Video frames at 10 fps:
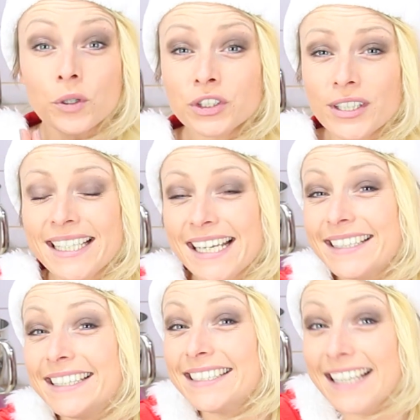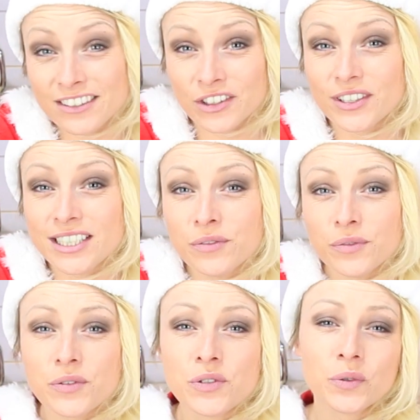Pour ce qui est des dates de
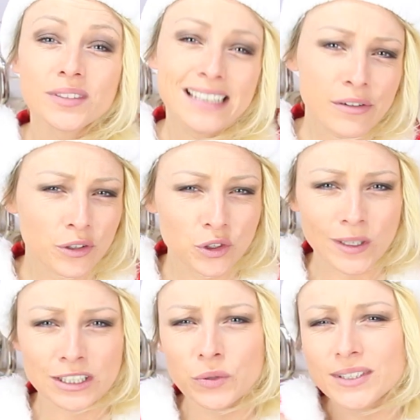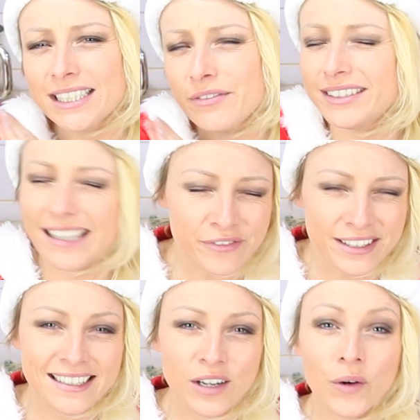diffusion, des photos exclusives, des
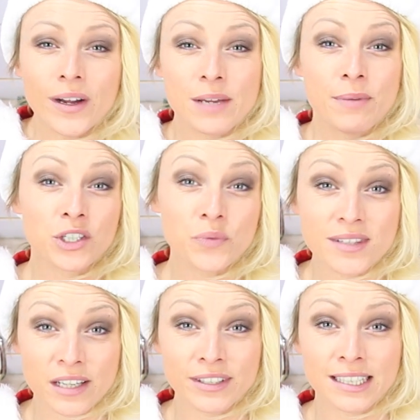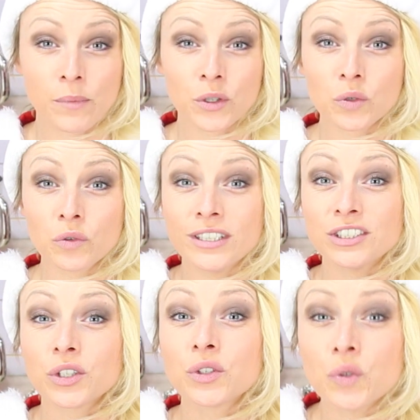vidéos, et eh ben je vous invite à me retrouver
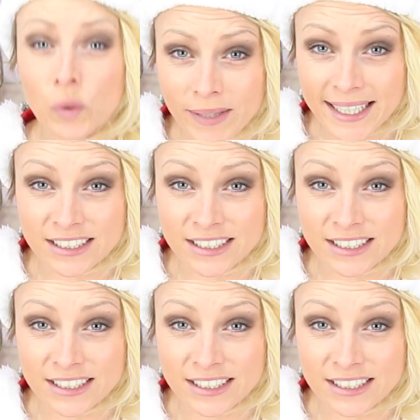sur tous mes